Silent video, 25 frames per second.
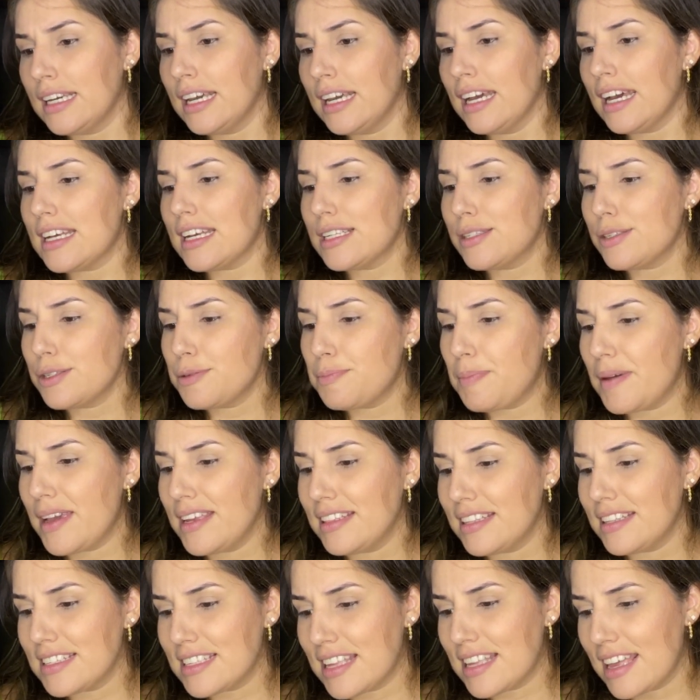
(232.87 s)
As
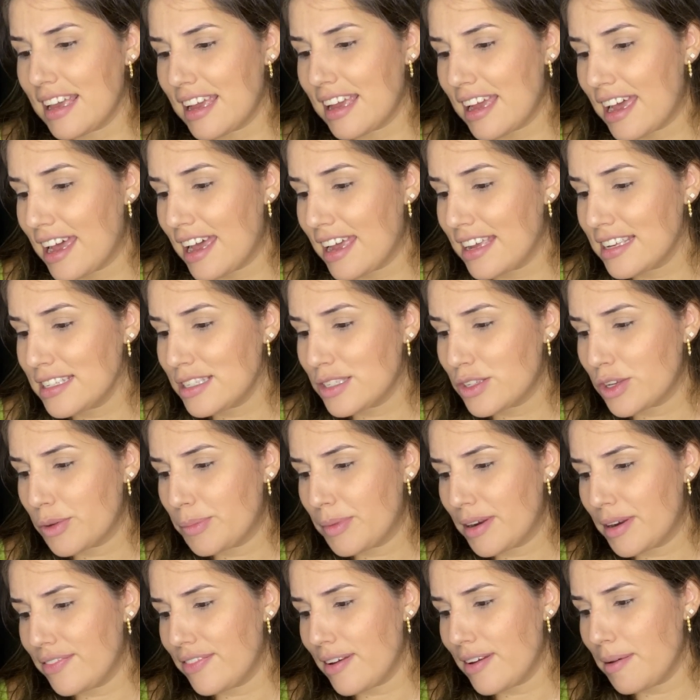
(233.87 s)
suspeitas recaem
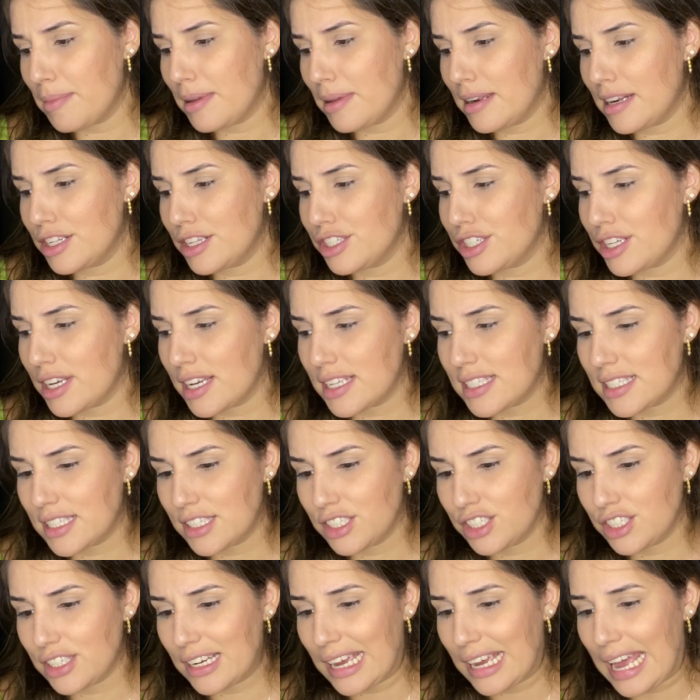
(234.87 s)
sobre a família de
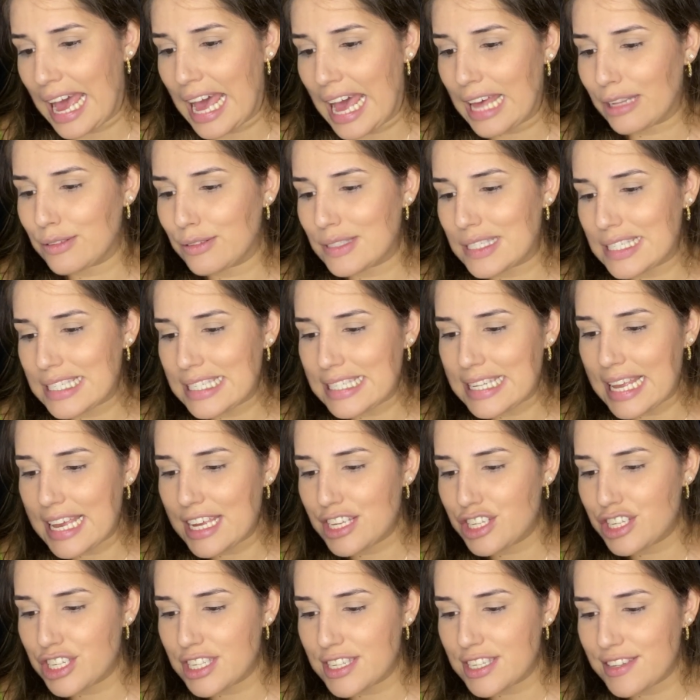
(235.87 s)
recém-chegados e
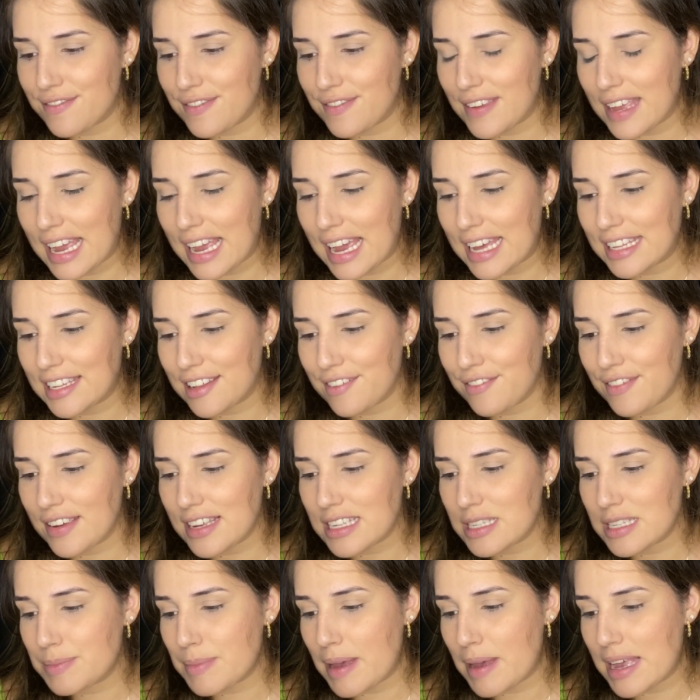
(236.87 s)
Sage se vê cada
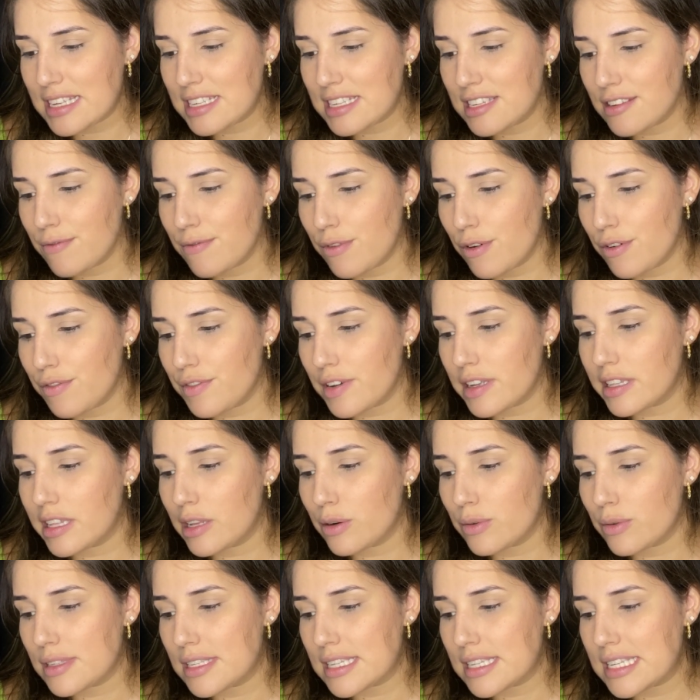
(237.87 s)
vez mais envolvida
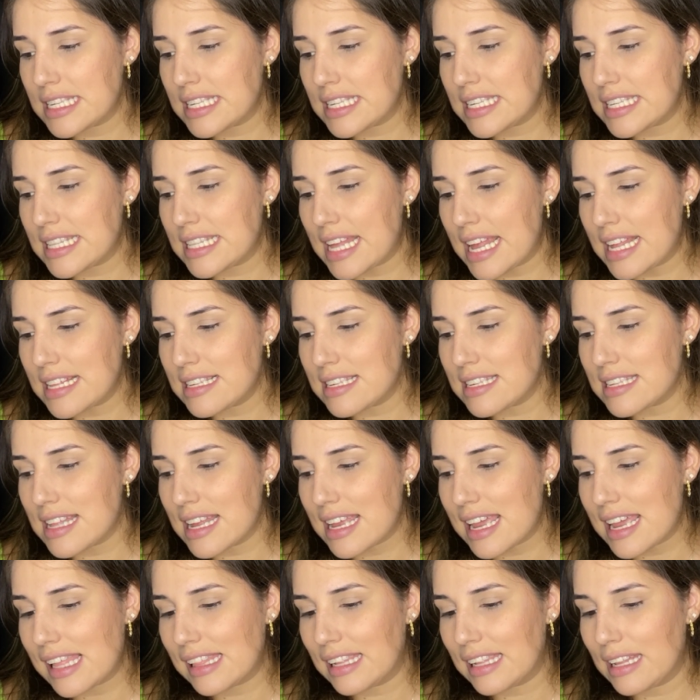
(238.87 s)
nos incidentes
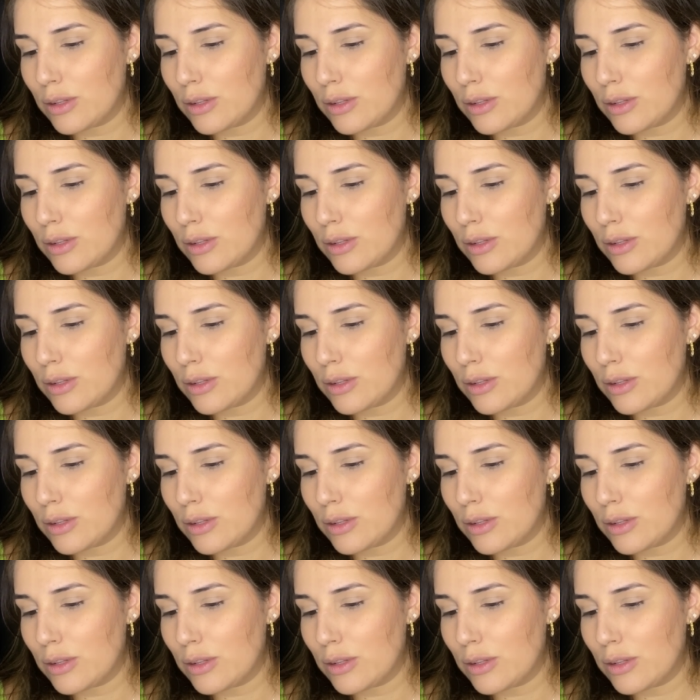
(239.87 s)
daquela